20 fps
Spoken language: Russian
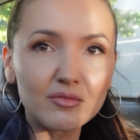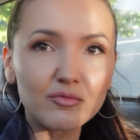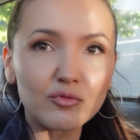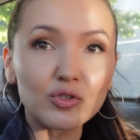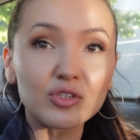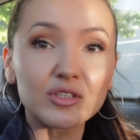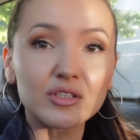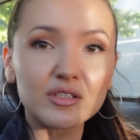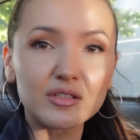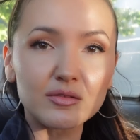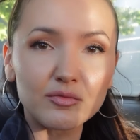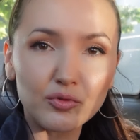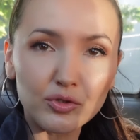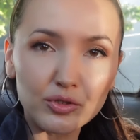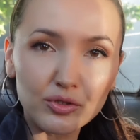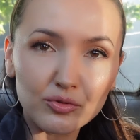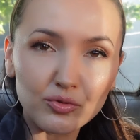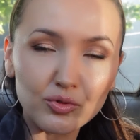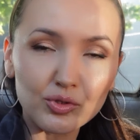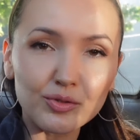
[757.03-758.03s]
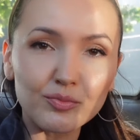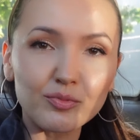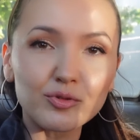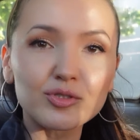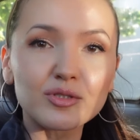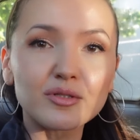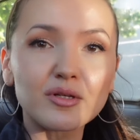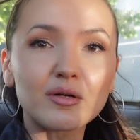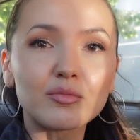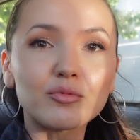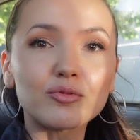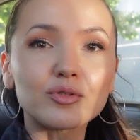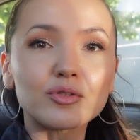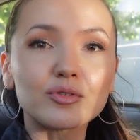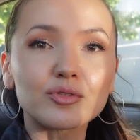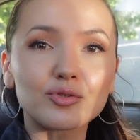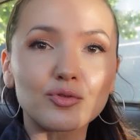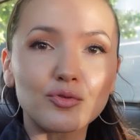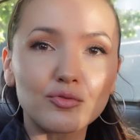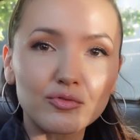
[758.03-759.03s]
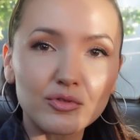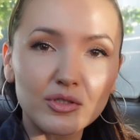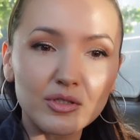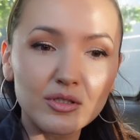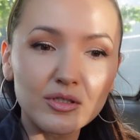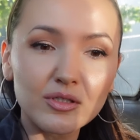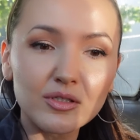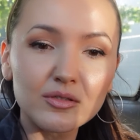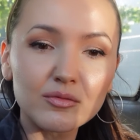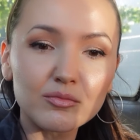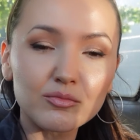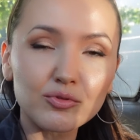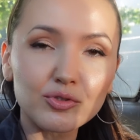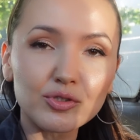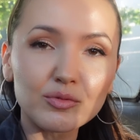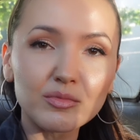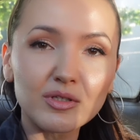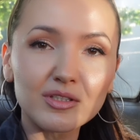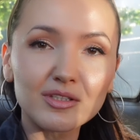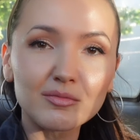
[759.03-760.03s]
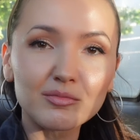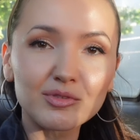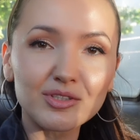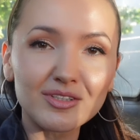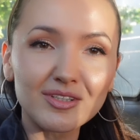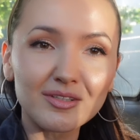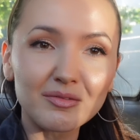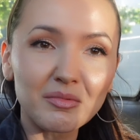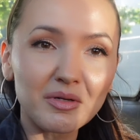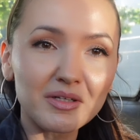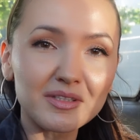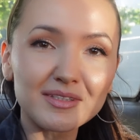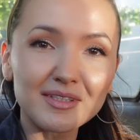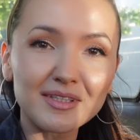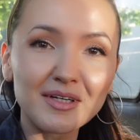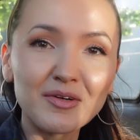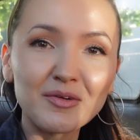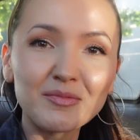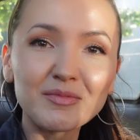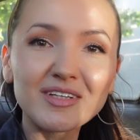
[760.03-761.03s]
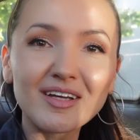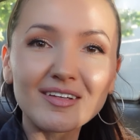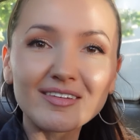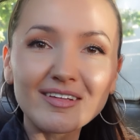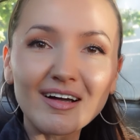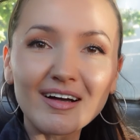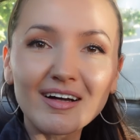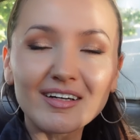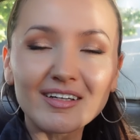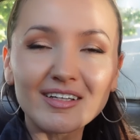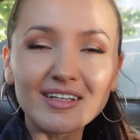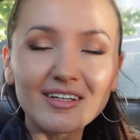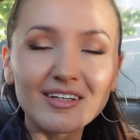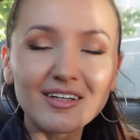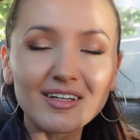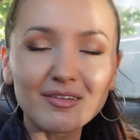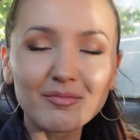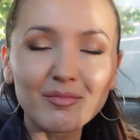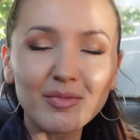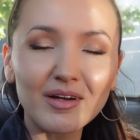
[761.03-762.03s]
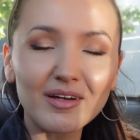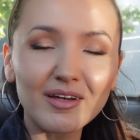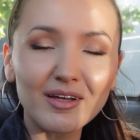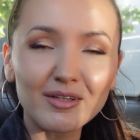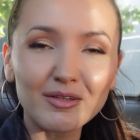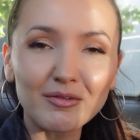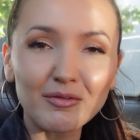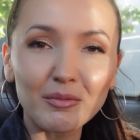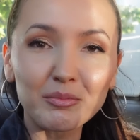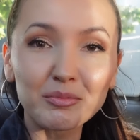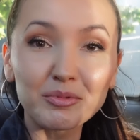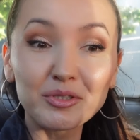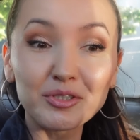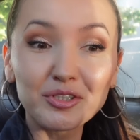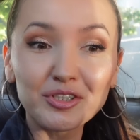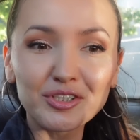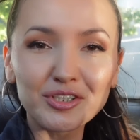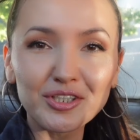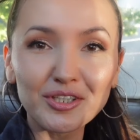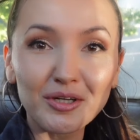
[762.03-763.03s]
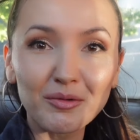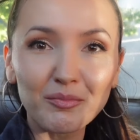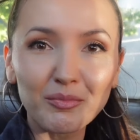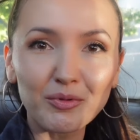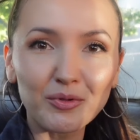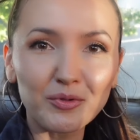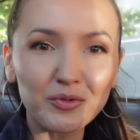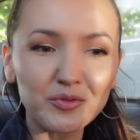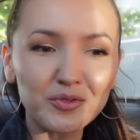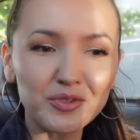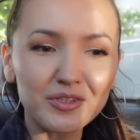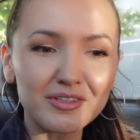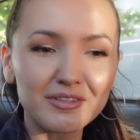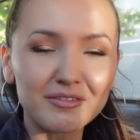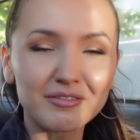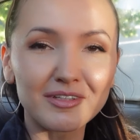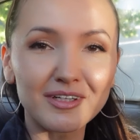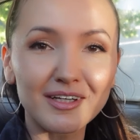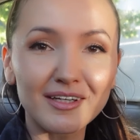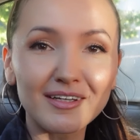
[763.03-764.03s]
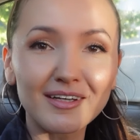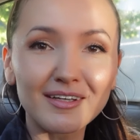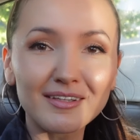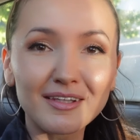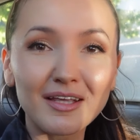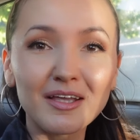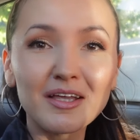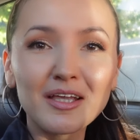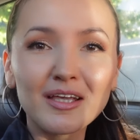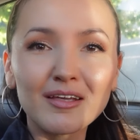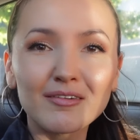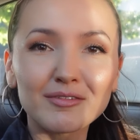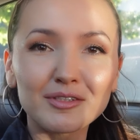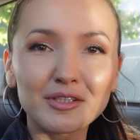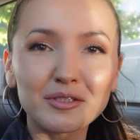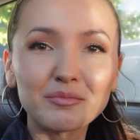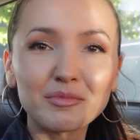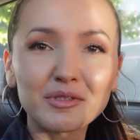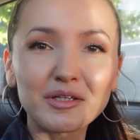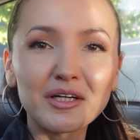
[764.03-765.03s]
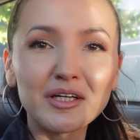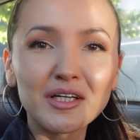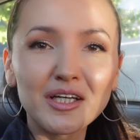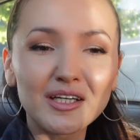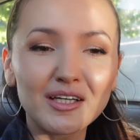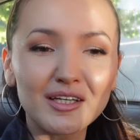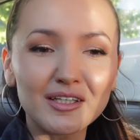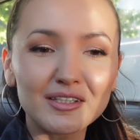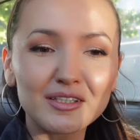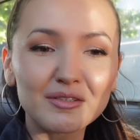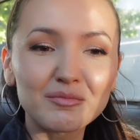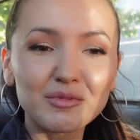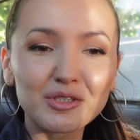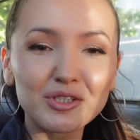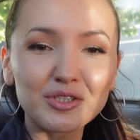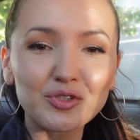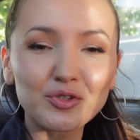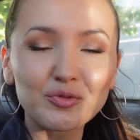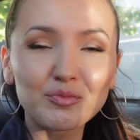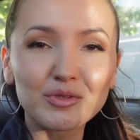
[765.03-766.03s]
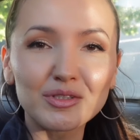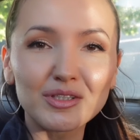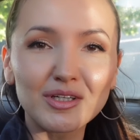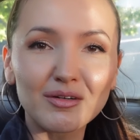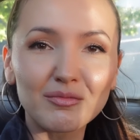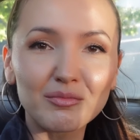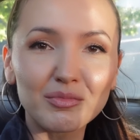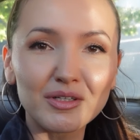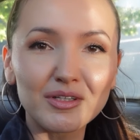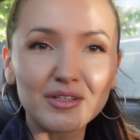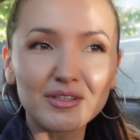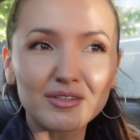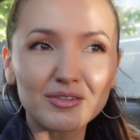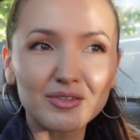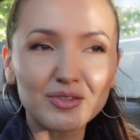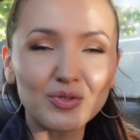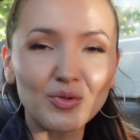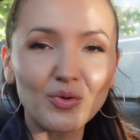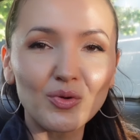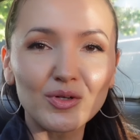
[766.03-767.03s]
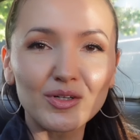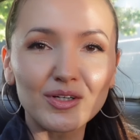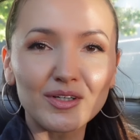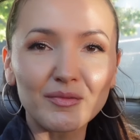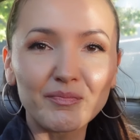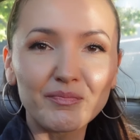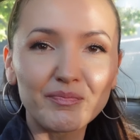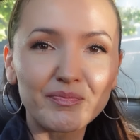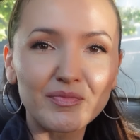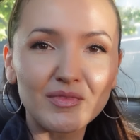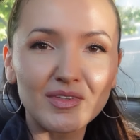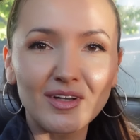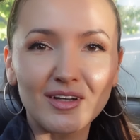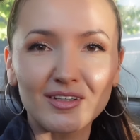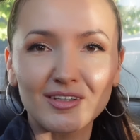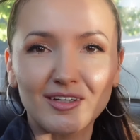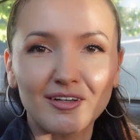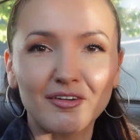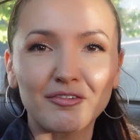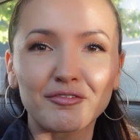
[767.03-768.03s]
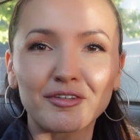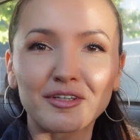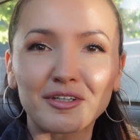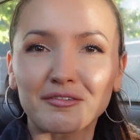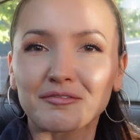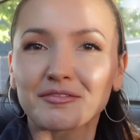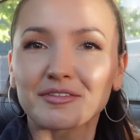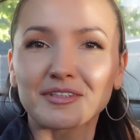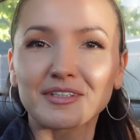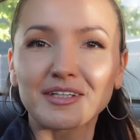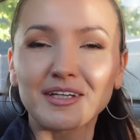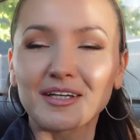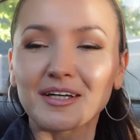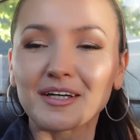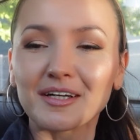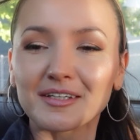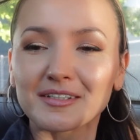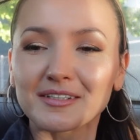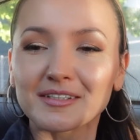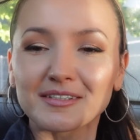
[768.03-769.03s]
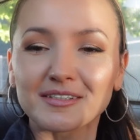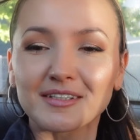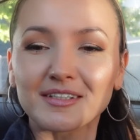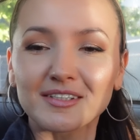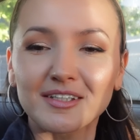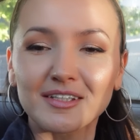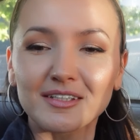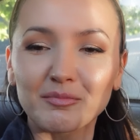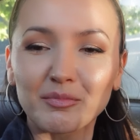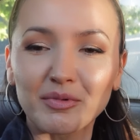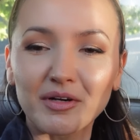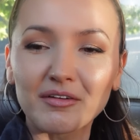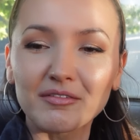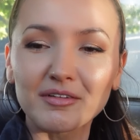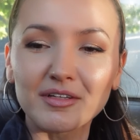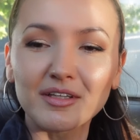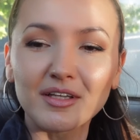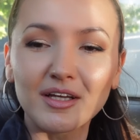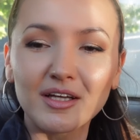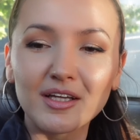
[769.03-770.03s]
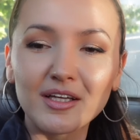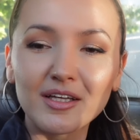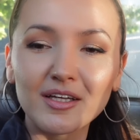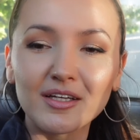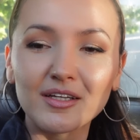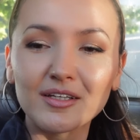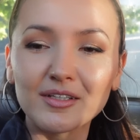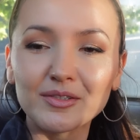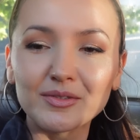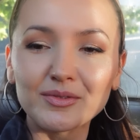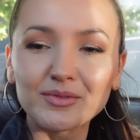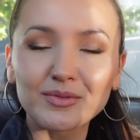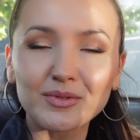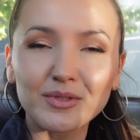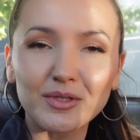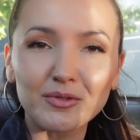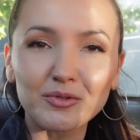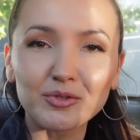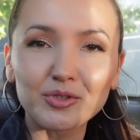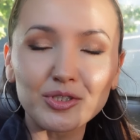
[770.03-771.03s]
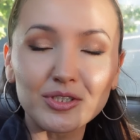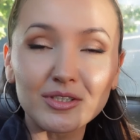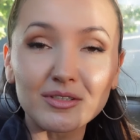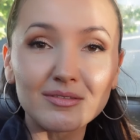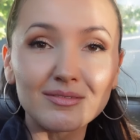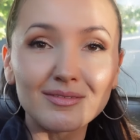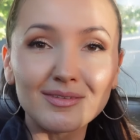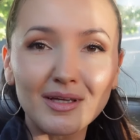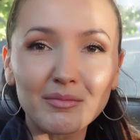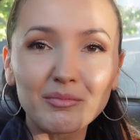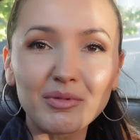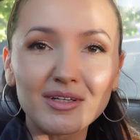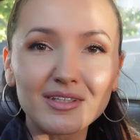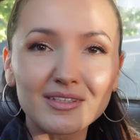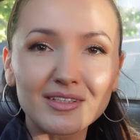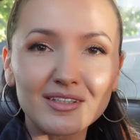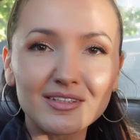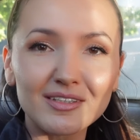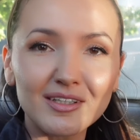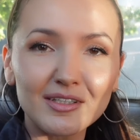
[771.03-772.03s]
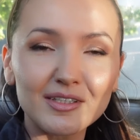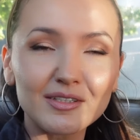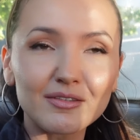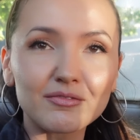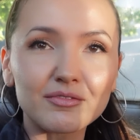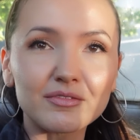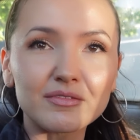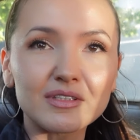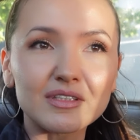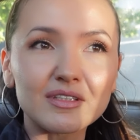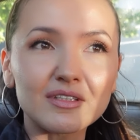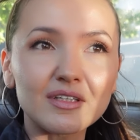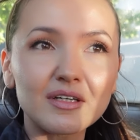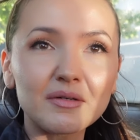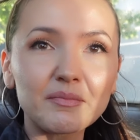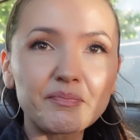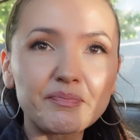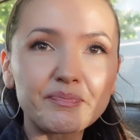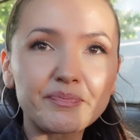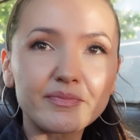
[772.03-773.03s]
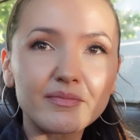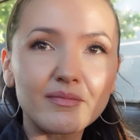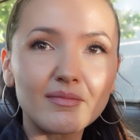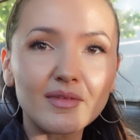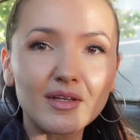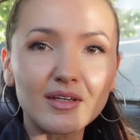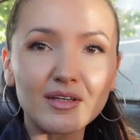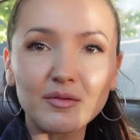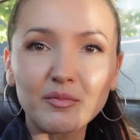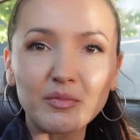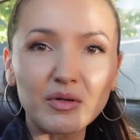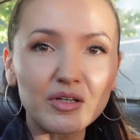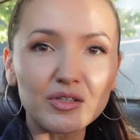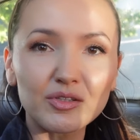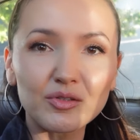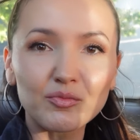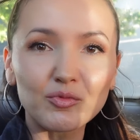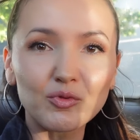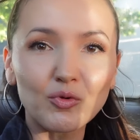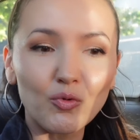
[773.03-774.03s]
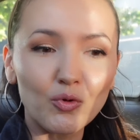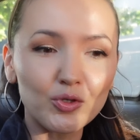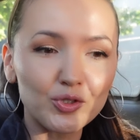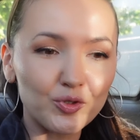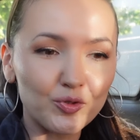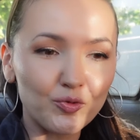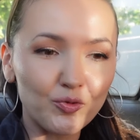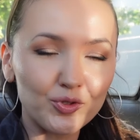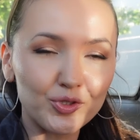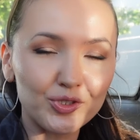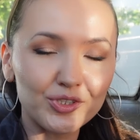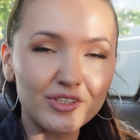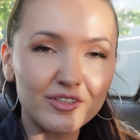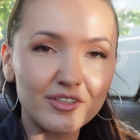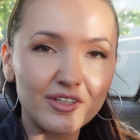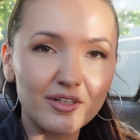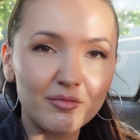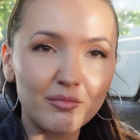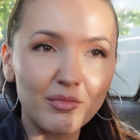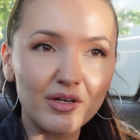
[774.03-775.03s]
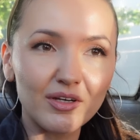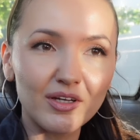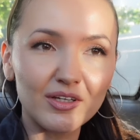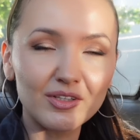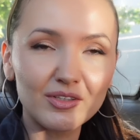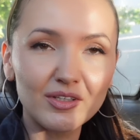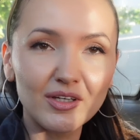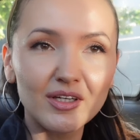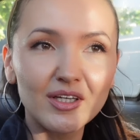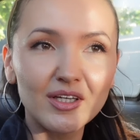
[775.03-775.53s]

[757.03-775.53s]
Вот и сегодня тоже после работы снова будем этим заниматься. У меня так икры болят вообще просто невероятно. Видимо, эти мышцы у меня были настолько атрофированы, или как это сказать правильно, ну, короче, не были задействованы, да? И поэтому очень-очень икры болят.